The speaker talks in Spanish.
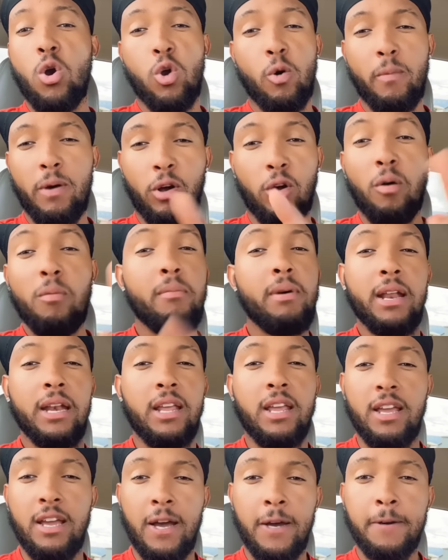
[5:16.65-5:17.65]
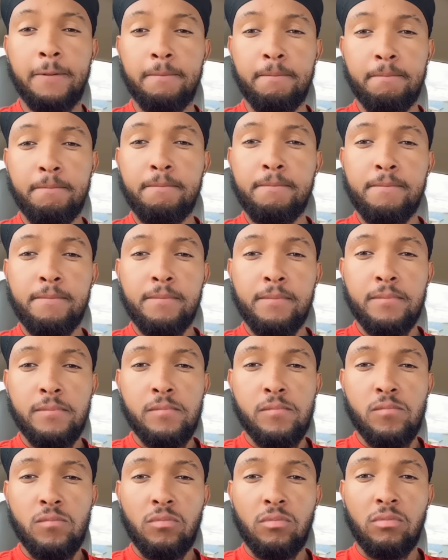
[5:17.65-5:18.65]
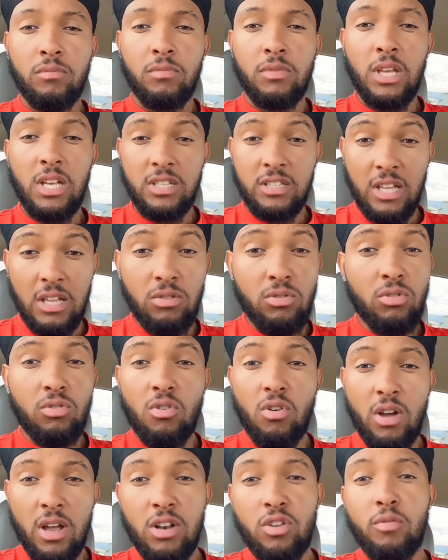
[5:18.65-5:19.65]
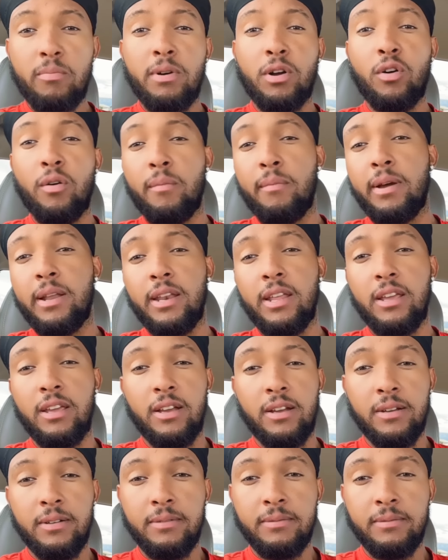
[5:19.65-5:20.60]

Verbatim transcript: no me convenía. Estando con él no me convenía.